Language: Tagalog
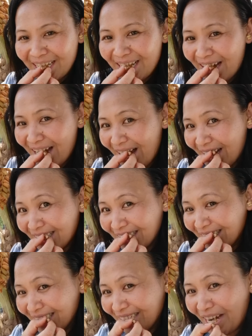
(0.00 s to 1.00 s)

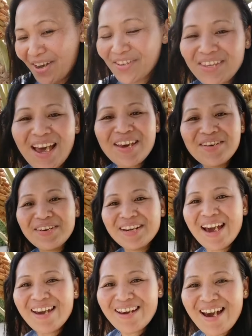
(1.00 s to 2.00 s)
Yan. Kain tayo,
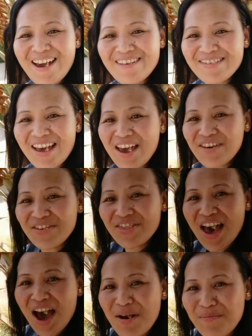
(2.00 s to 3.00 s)
guys. Kain tayo.
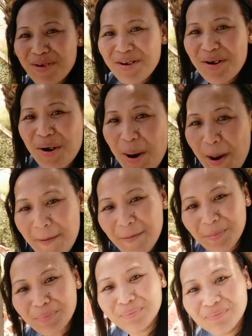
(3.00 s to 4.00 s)
Ang dami, oh.
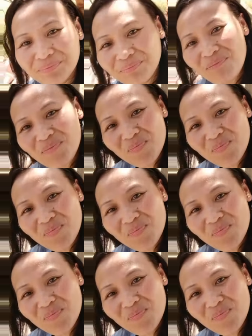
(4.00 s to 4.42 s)
Mm.